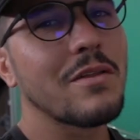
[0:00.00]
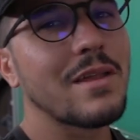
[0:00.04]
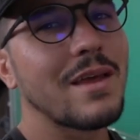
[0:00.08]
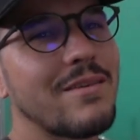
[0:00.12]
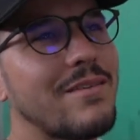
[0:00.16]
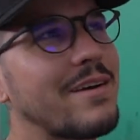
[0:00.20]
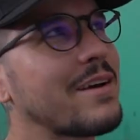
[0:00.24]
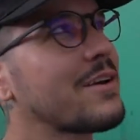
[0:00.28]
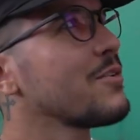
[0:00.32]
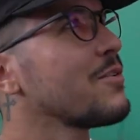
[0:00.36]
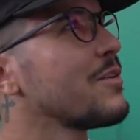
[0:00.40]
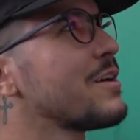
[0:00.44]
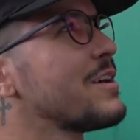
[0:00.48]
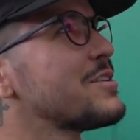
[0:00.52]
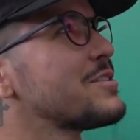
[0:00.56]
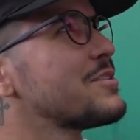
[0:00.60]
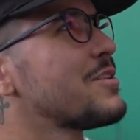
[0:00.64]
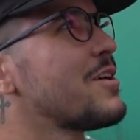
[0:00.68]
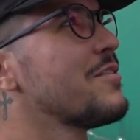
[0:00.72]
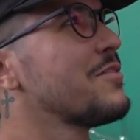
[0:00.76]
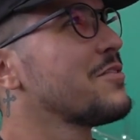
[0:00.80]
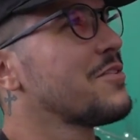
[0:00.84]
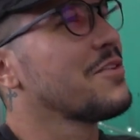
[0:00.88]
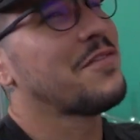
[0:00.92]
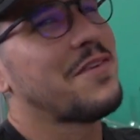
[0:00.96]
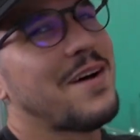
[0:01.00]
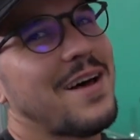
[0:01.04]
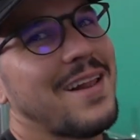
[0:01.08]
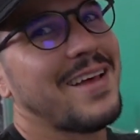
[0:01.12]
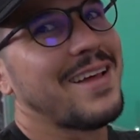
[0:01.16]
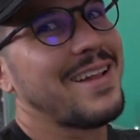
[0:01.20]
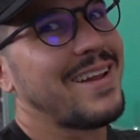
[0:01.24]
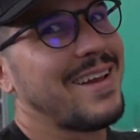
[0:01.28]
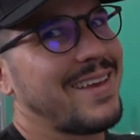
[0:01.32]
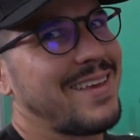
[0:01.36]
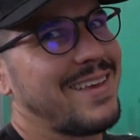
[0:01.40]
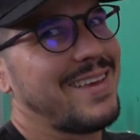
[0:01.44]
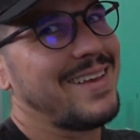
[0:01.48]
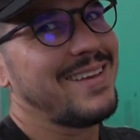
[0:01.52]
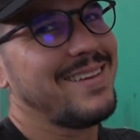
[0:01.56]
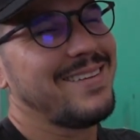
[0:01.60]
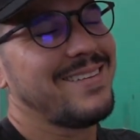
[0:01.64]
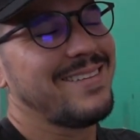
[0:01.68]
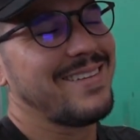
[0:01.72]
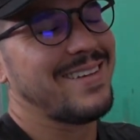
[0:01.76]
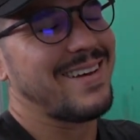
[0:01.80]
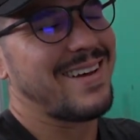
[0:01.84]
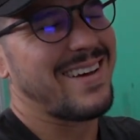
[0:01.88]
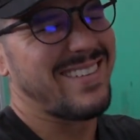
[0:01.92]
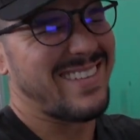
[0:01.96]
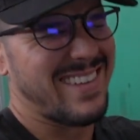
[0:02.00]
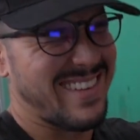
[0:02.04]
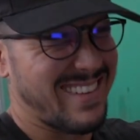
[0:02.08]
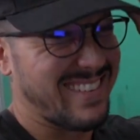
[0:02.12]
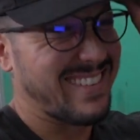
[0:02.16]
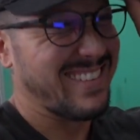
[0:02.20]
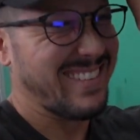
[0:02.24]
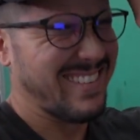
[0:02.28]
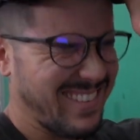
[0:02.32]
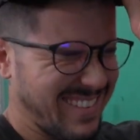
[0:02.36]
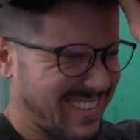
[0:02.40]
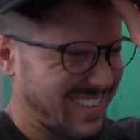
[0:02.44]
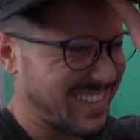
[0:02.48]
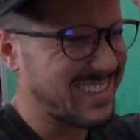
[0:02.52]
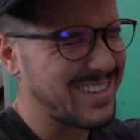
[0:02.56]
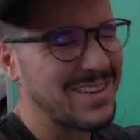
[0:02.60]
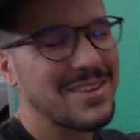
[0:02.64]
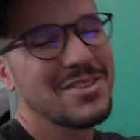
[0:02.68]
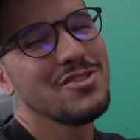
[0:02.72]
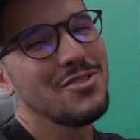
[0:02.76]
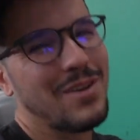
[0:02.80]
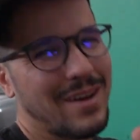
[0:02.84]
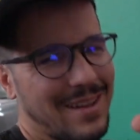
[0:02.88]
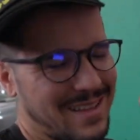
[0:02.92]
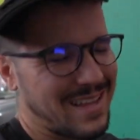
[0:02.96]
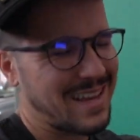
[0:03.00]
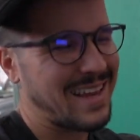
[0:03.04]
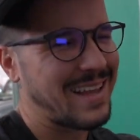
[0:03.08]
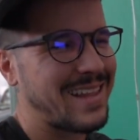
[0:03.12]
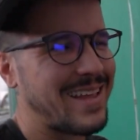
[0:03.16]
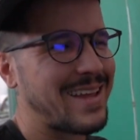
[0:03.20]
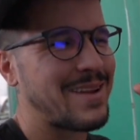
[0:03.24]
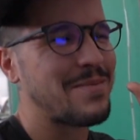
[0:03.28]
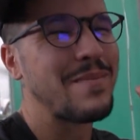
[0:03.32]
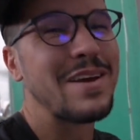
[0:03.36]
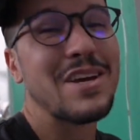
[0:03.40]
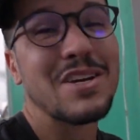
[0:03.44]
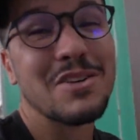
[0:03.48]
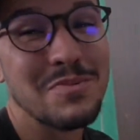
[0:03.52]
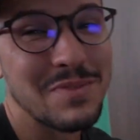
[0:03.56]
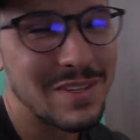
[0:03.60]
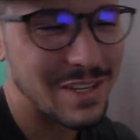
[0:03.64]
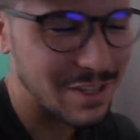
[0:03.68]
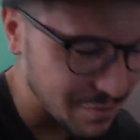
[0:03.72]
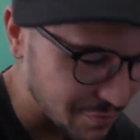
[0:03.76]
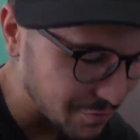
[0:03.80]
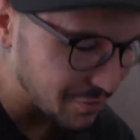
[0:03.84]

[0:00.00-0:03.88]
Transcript: não, né? Vai que não resolve, tá falando aqui. Não, não, não. Tô zoando, tá, galera? Beijo pra vocês,